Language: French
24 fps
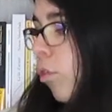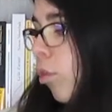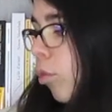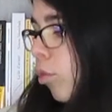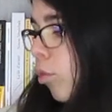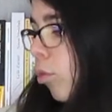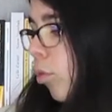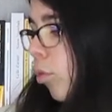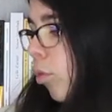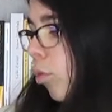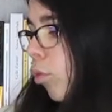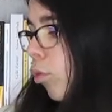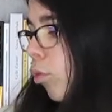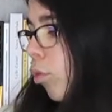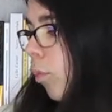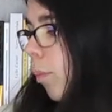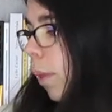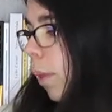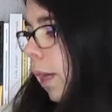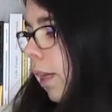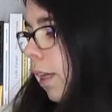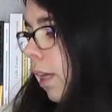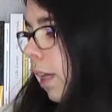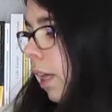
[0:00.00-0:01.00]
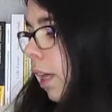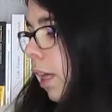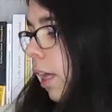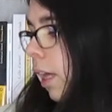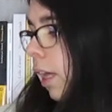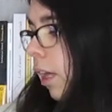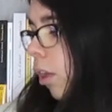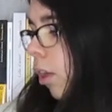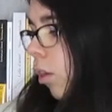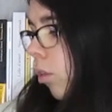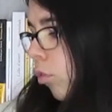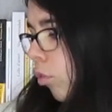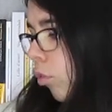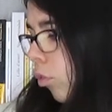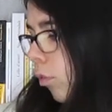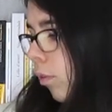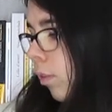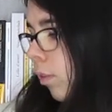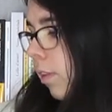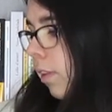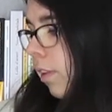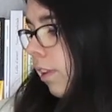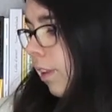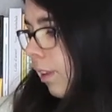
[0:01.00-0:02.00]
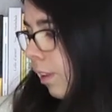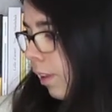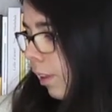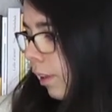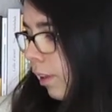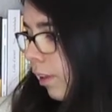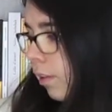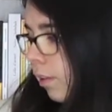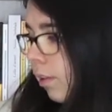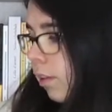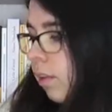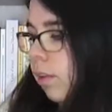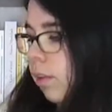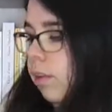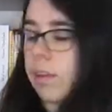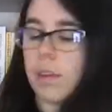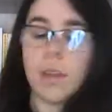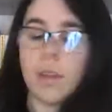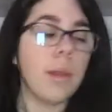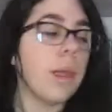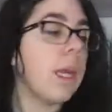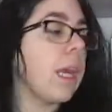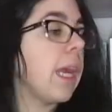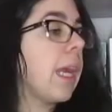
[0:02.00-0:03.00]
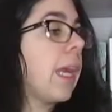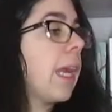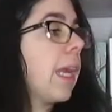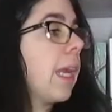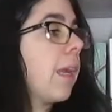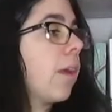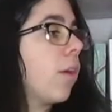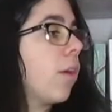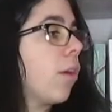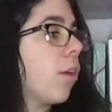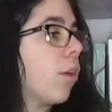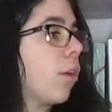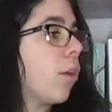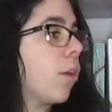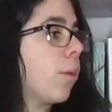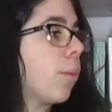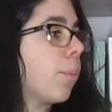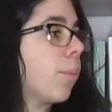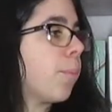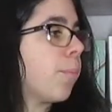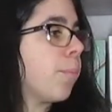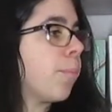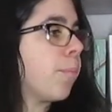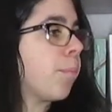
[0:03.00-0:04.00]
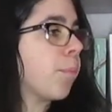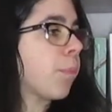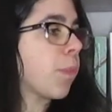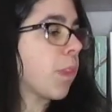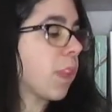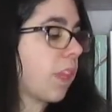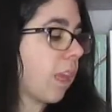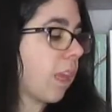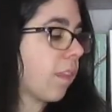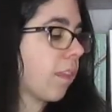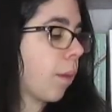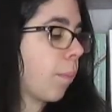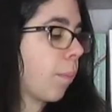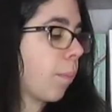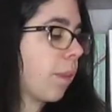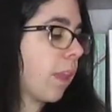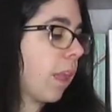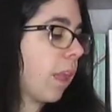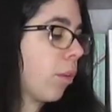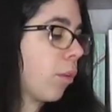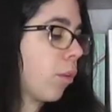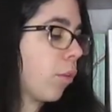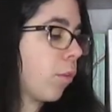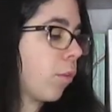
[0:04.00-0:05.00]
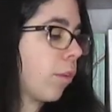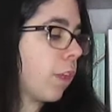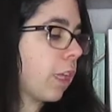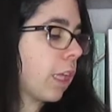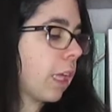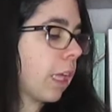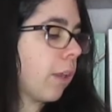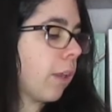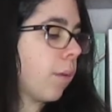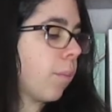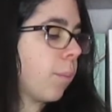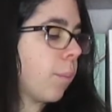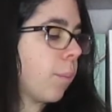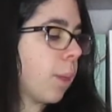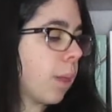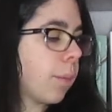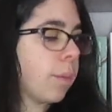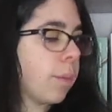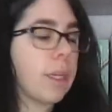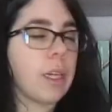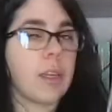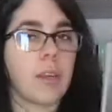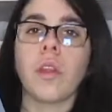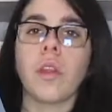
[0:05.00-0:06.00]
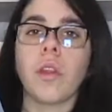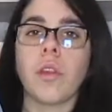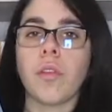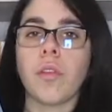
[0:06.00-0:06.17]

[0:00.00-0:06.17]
de Taureau de Marc Sundin et Das Capital de Viken Berberian.